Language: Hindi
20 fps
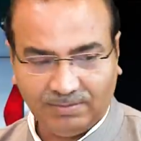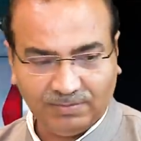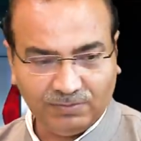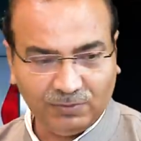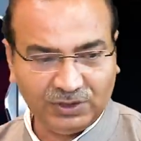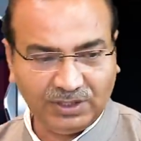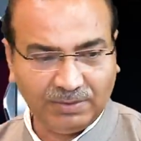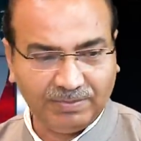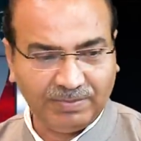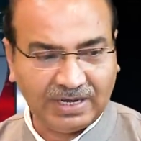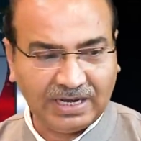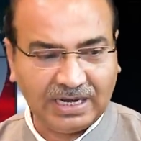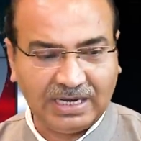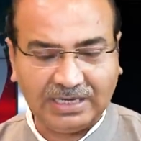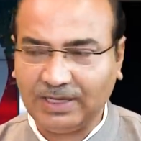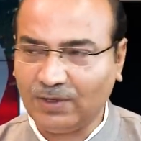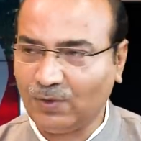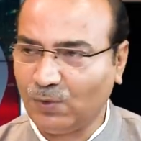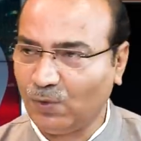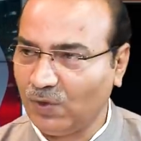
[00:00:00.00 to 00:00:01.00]
मुझे बगल
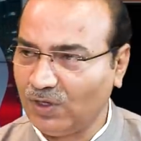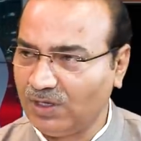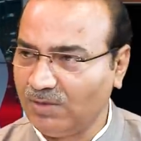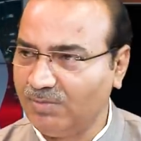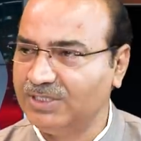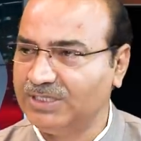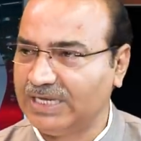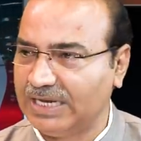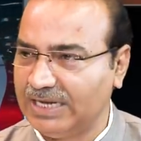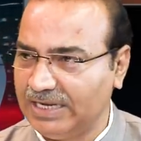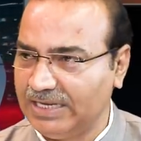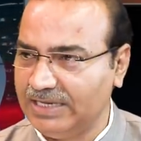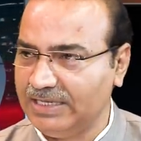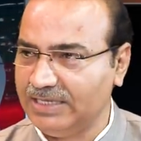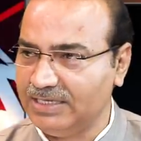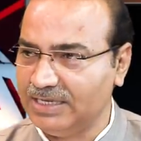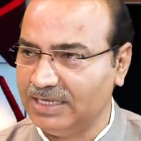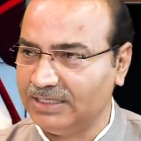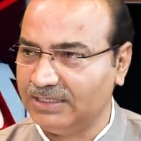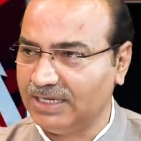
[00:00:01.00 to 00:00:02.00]
के कोर्ट में जाने
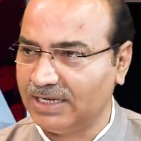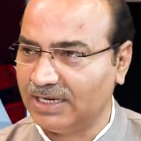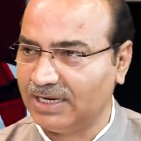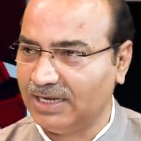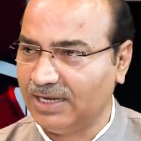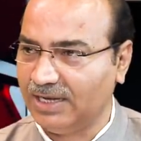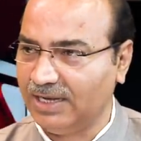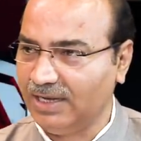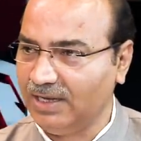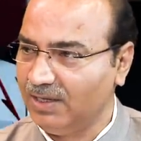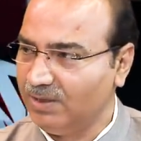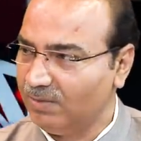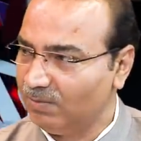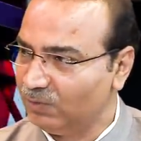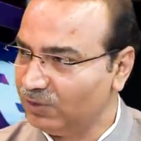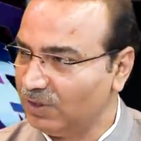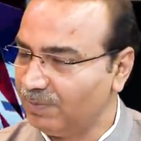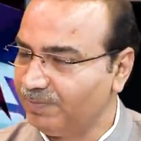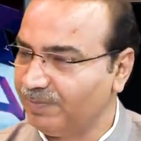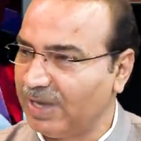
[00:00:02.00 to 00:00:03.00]
नहीं दिया जा रहा है
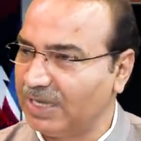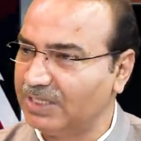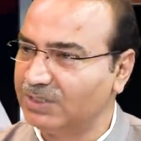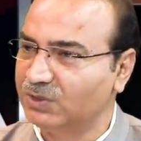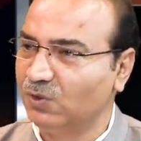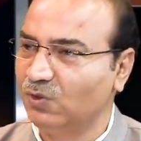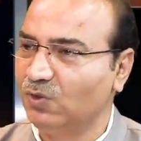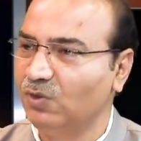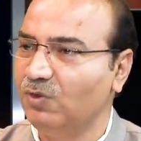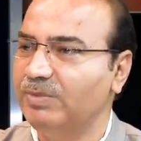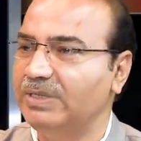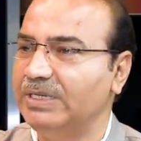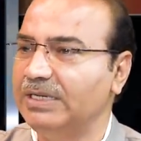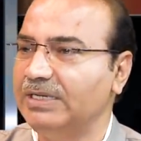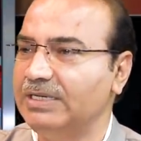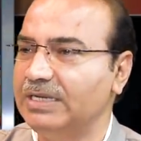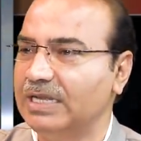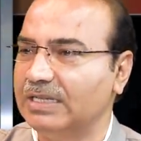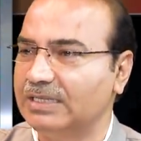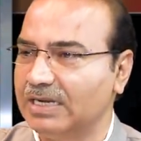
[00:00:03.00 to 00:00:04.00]
मुझे 500 किलोमीटर
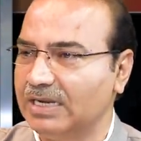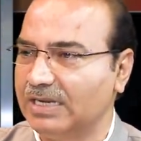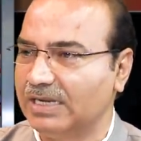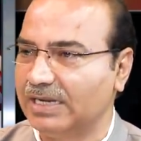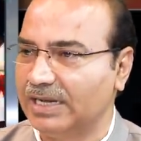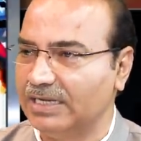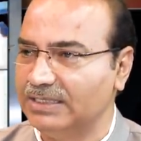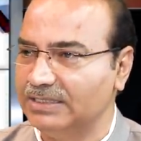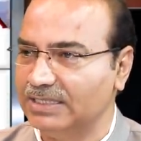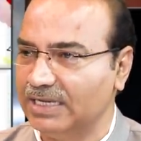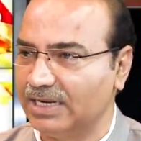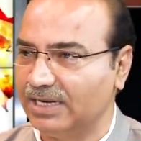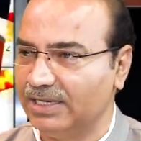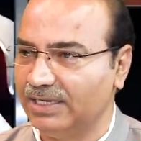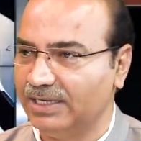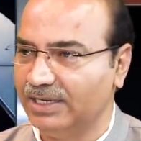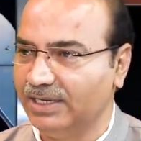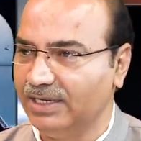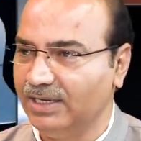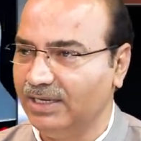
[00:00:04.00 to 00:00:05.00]
की यात्रा कराई जा
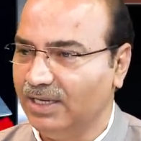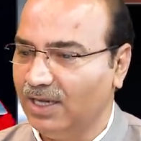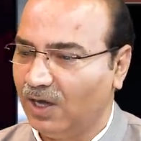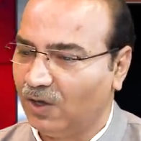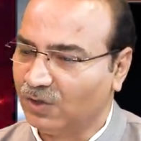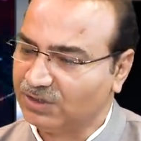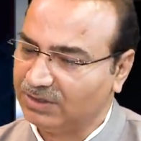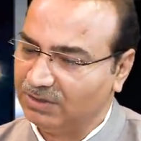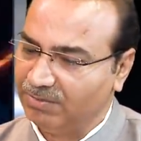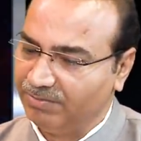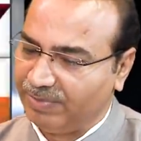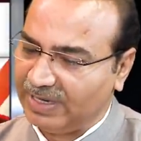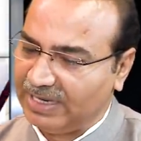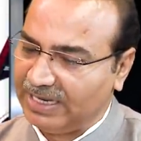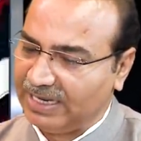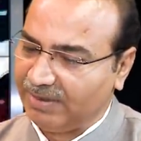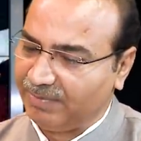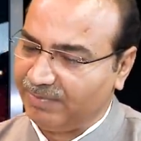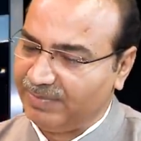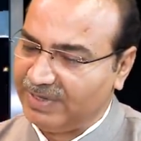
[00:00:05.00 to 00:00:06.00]
रही है और
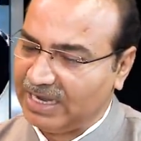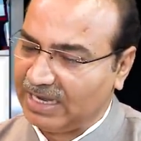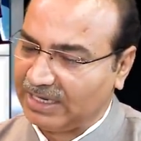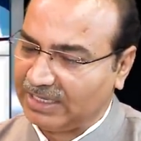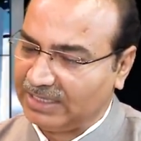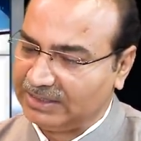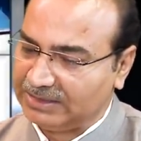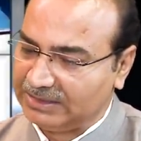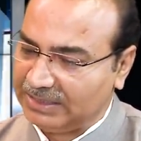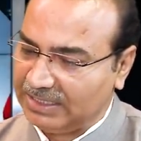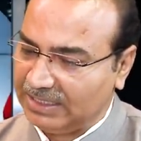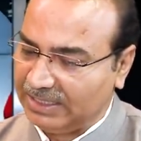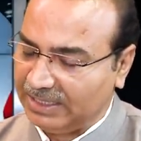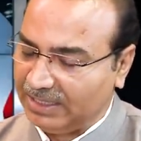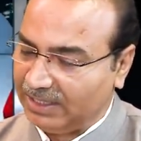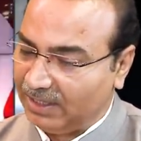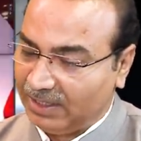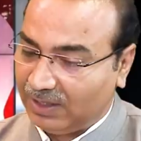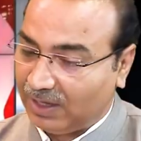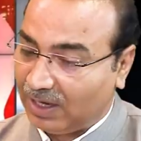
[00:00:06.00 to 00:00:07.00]
सिंपल एक बिना किसी
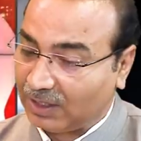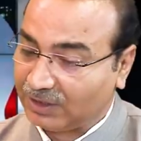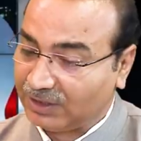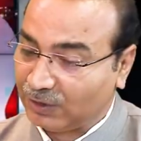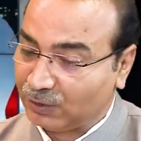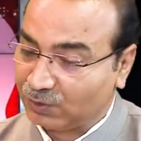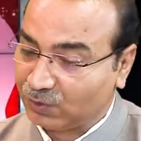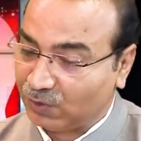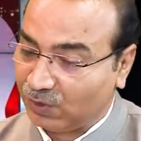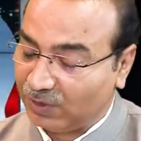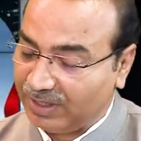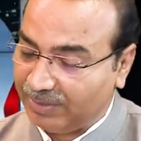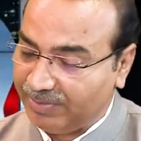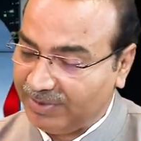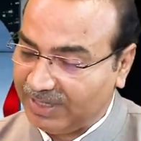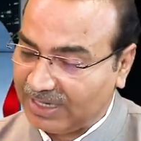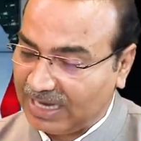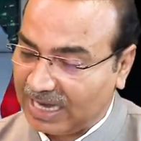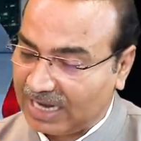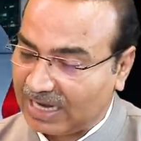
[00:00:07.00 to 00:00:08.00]
अच्छा उसको ये
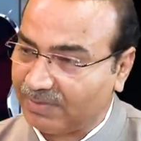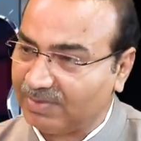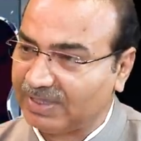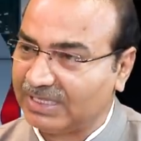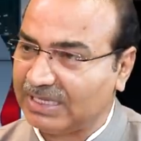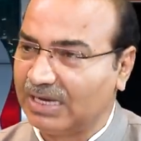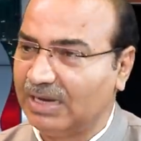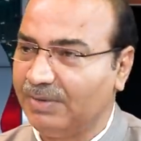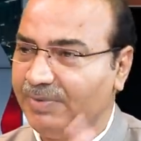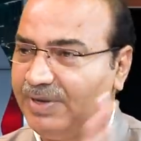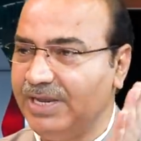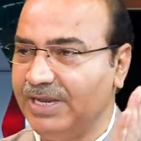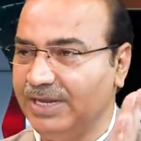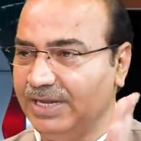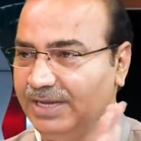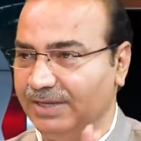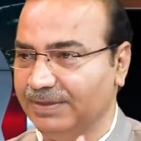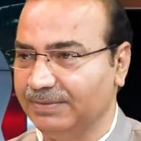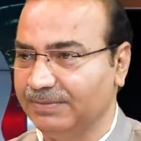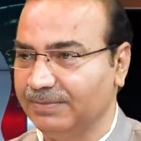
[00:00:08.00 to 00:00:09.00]
भी कारण बताना भी नहीं
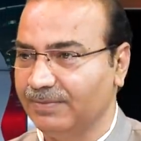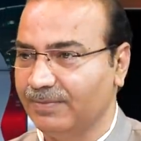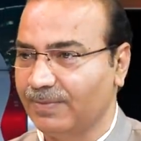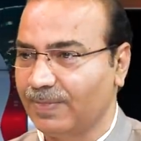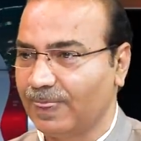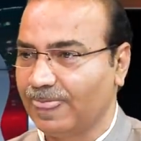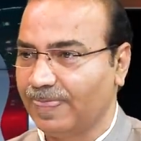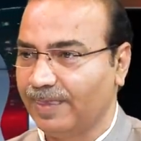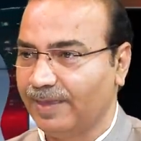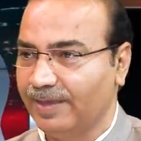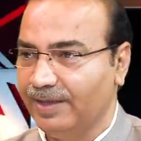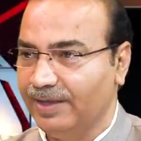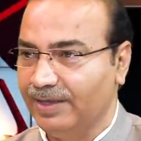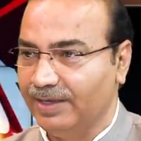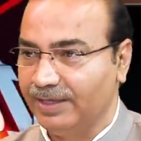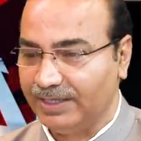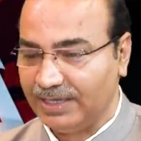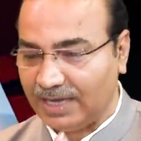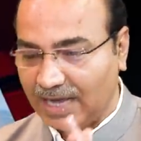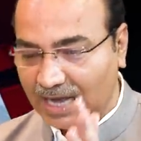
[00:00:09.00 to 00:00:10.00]
है
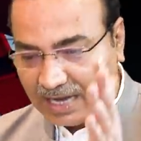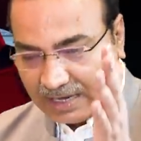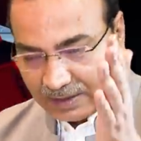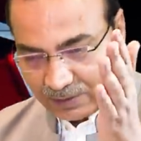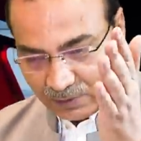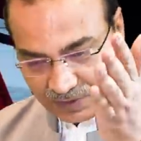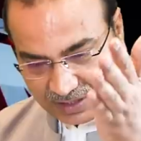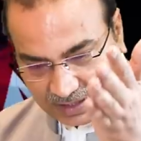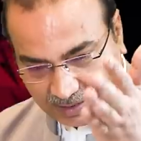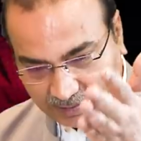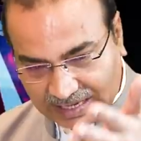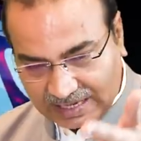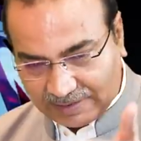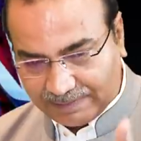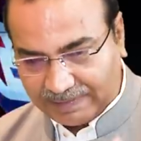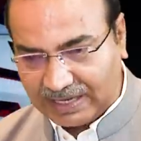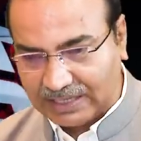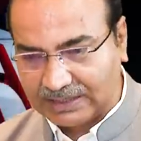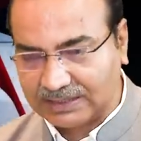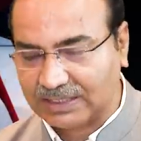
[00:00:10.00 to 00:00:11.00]
कि हाँ कोई हमारे
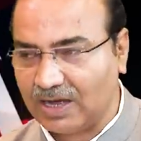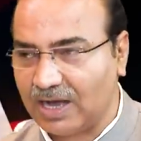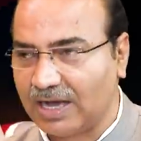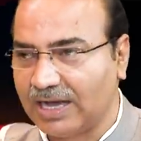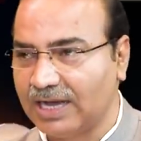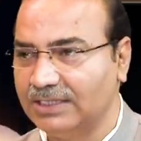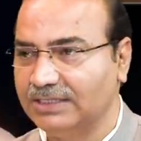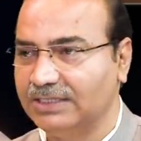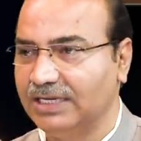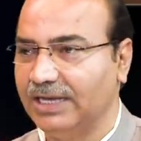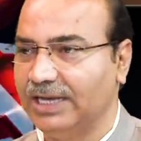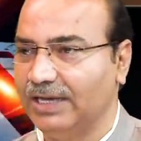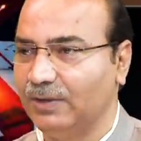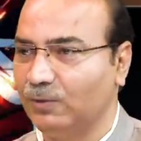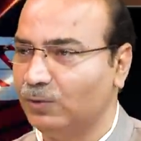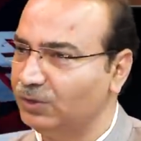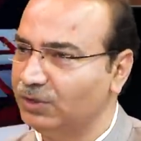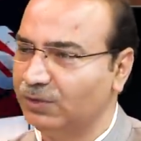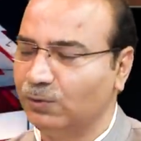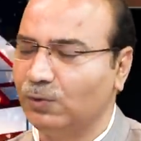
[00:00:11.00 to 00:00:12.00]
पास कागज है
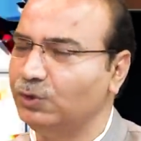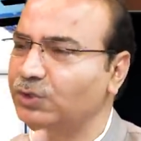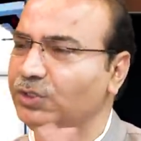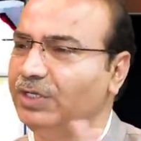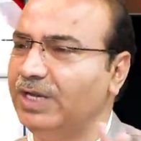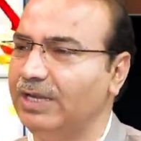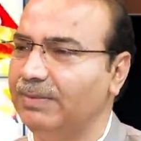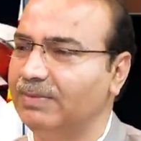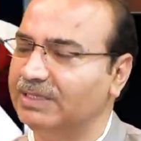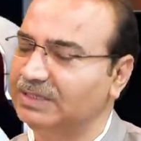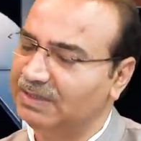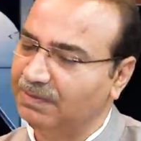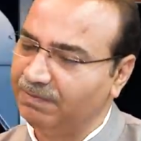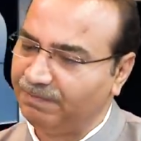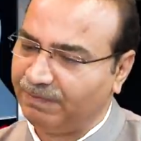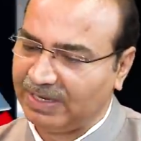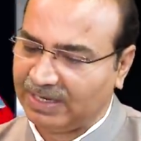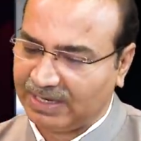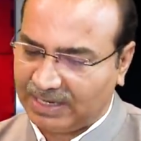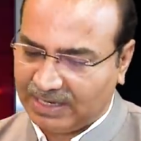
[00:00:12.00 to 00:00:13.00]
कुछ कुछ नहीं बस
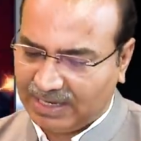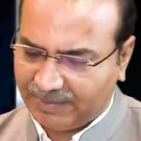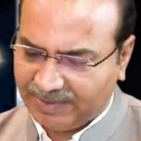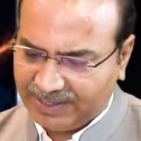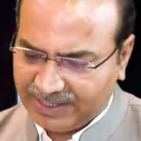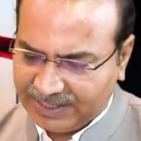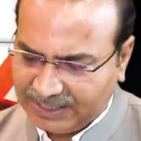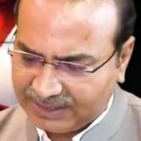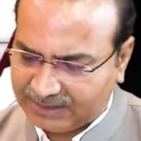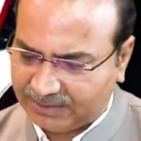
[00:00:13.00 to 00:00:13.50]
सिंपल कहना भाई ये